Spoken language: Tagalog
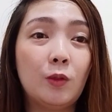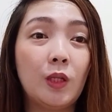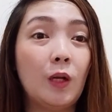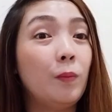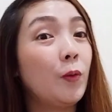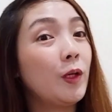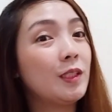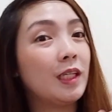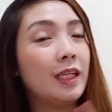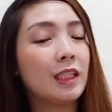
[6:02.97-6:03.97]
ko na lang po
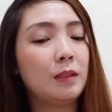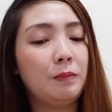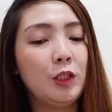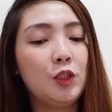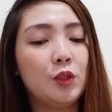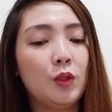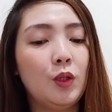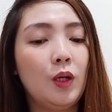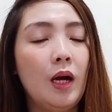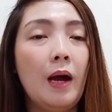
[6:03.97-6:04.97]
kayo sa next
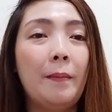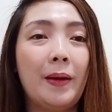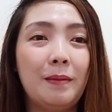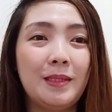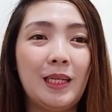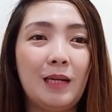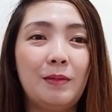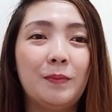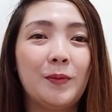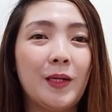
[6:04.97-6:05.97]
video. Maraming
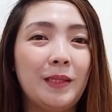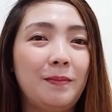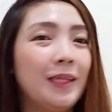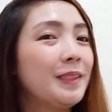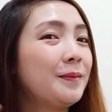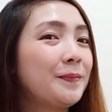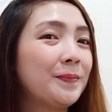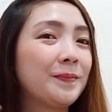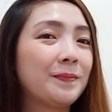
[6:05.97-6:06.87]
salamat po. guys.